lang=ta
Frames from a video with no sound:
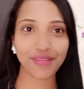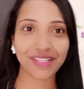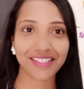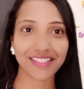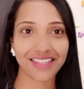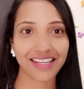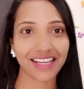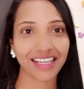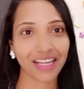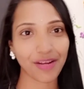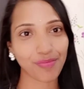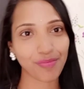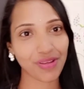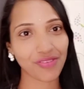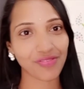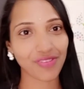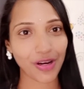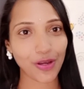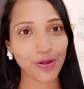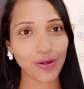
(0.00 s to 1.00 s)
இன்ஸ்டாகிராம்லேயும்
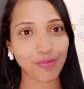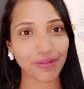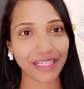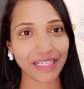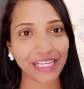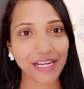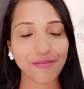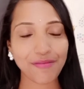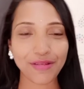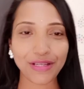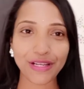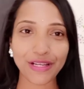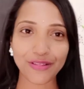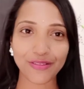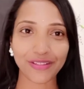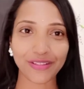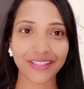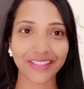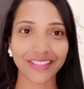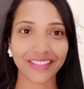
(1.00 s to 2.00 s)
ஃபாலோ பண்ணுங்க அப்படின்னு நான்
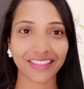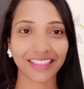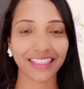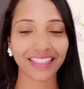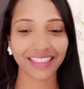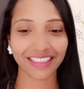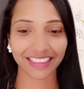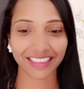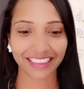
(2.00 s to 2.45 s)
சொல்லிட்டு இருந்தேன்